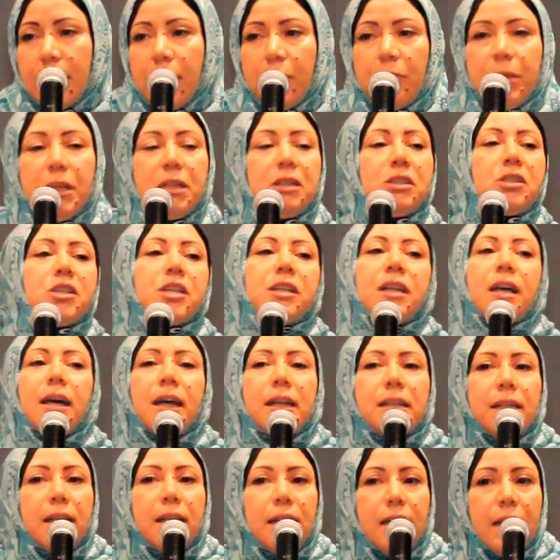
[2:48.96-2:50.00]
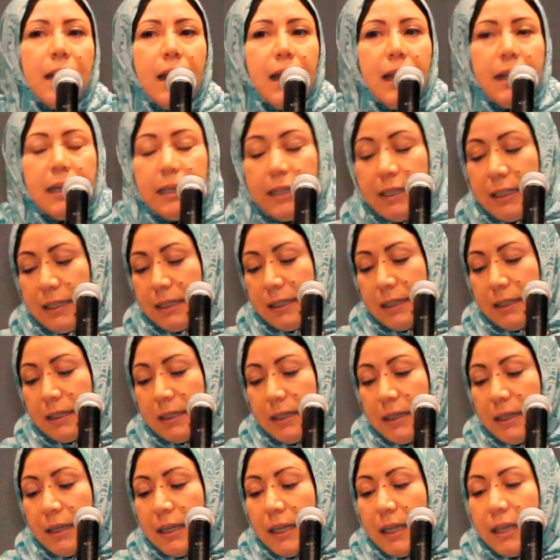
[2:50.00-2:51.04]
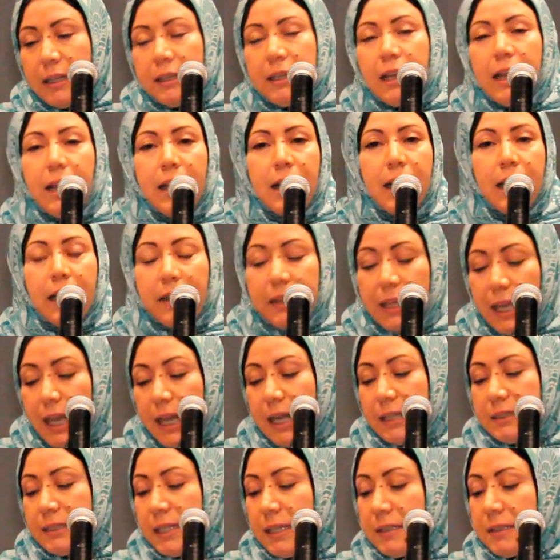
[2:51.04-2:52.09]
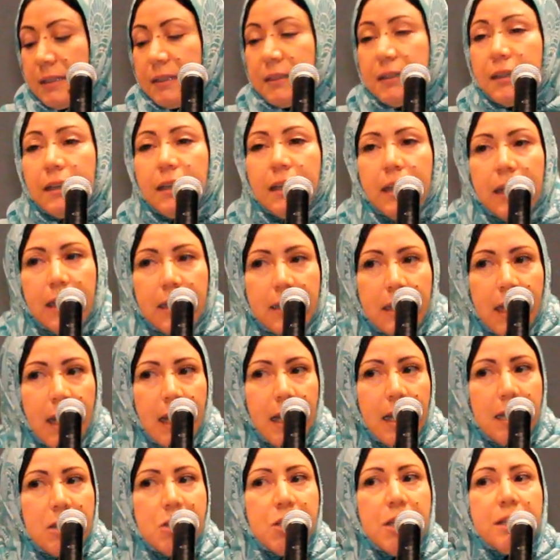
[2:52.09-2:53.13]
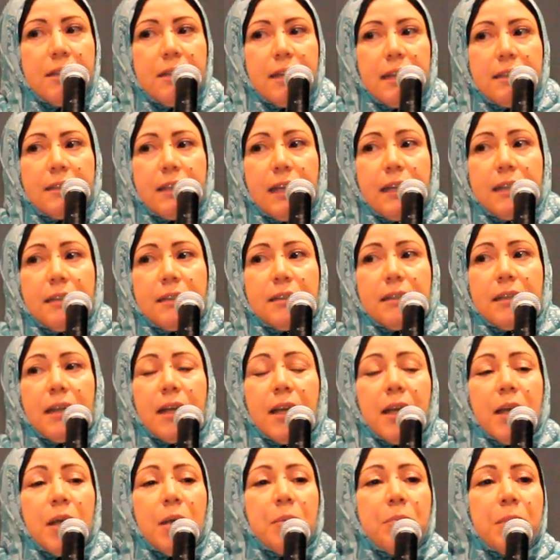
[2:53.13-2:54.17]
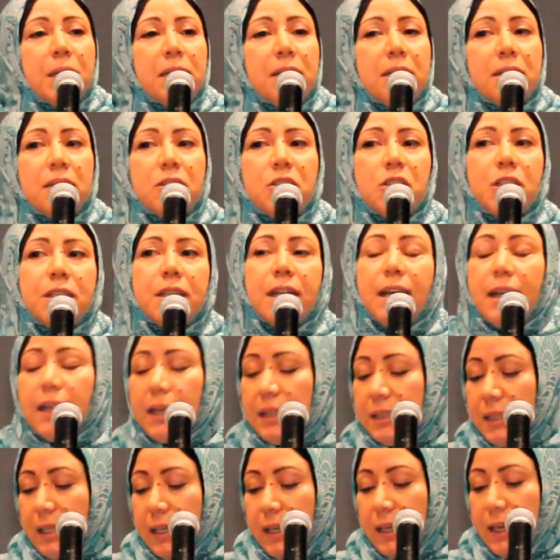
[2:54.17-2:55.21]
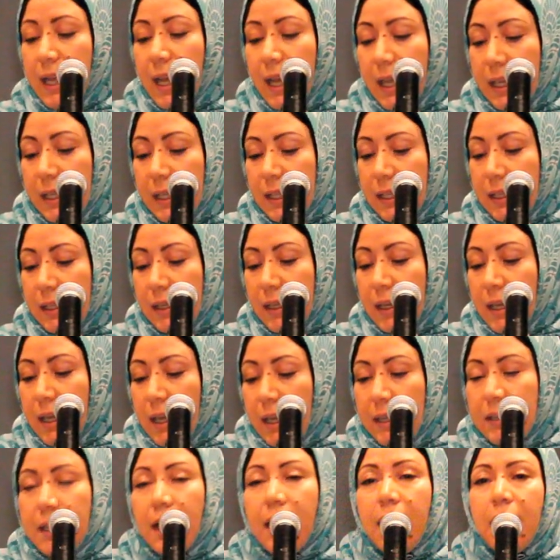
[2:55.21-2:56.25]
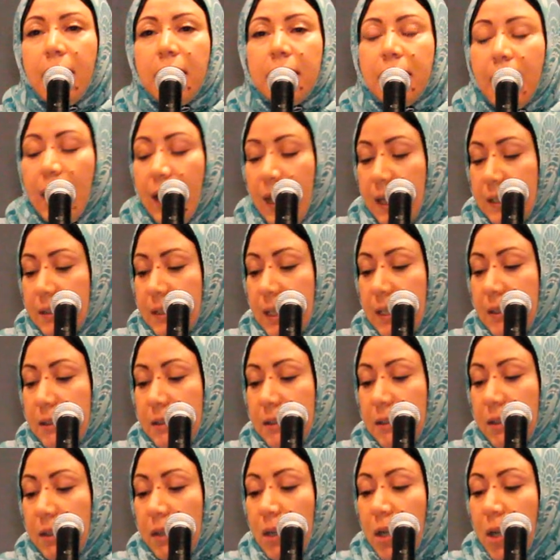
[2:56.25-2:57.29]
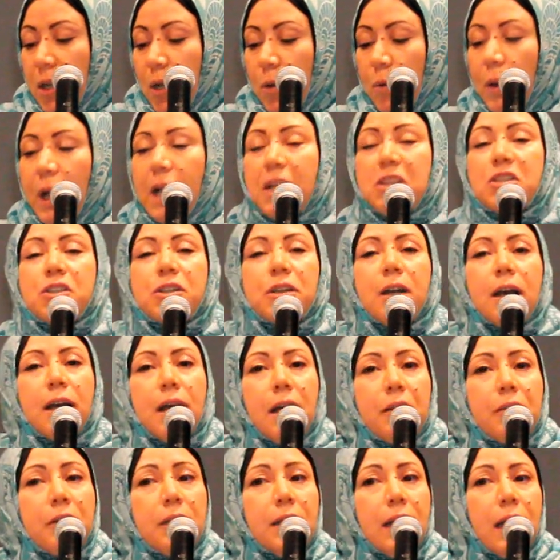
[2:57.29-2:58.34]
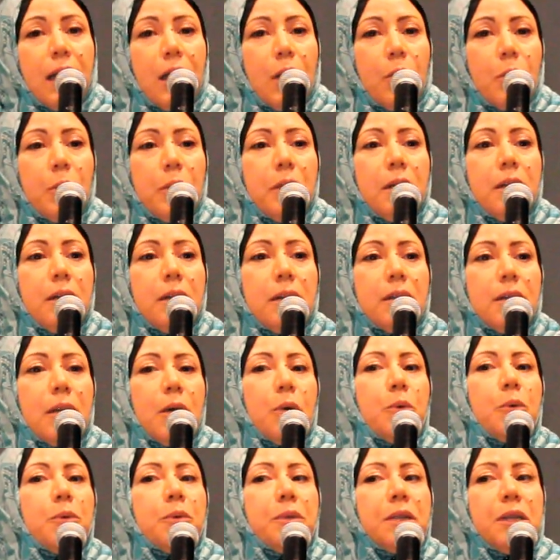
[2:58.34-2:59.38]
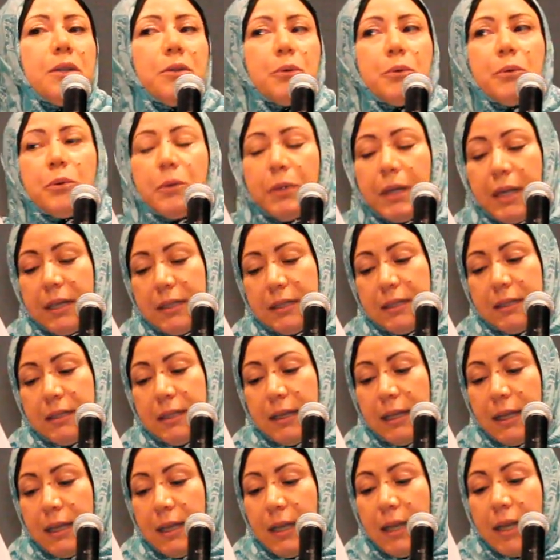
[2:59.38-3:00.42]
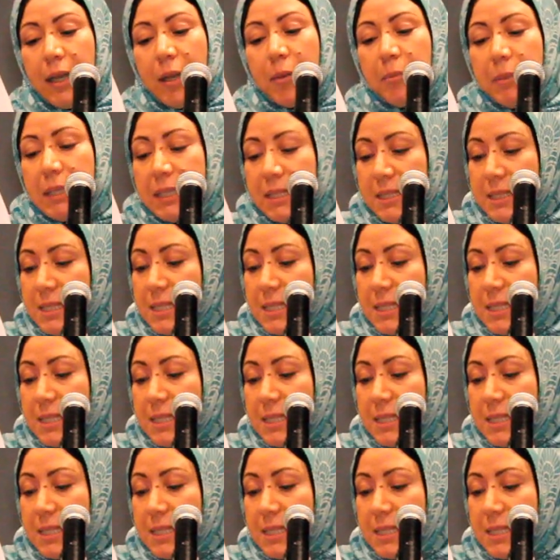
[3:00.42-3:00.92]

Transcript: من جنان الله ناضحة يا جنة من جنان الله ناضحة وأشرق ضياء الكون نورا من